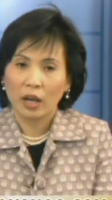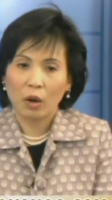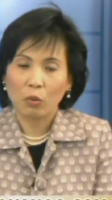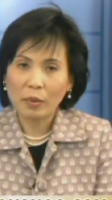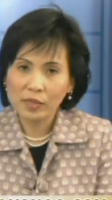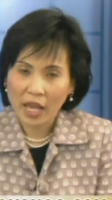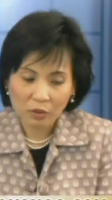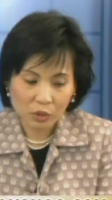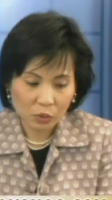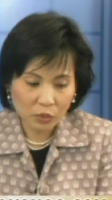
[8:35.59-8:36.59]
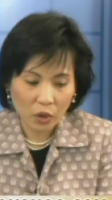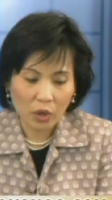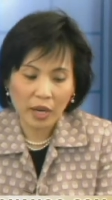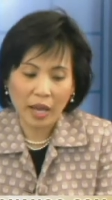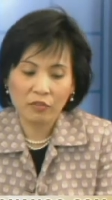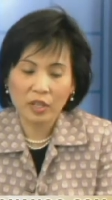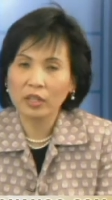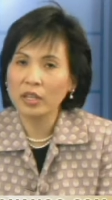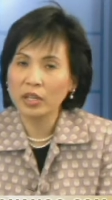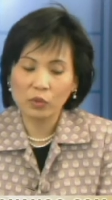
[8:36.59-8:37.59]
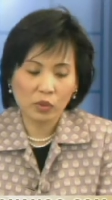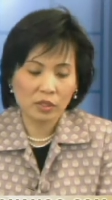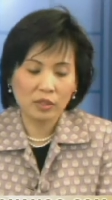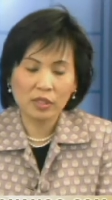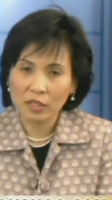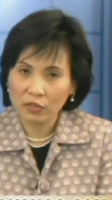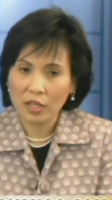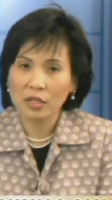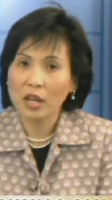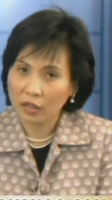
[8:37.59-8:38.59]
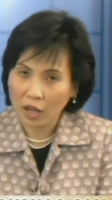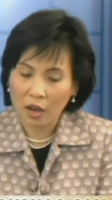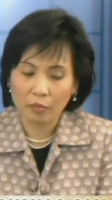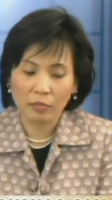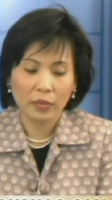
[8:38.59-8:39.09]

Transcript: à, website của chúng tôi là vietnewstv.com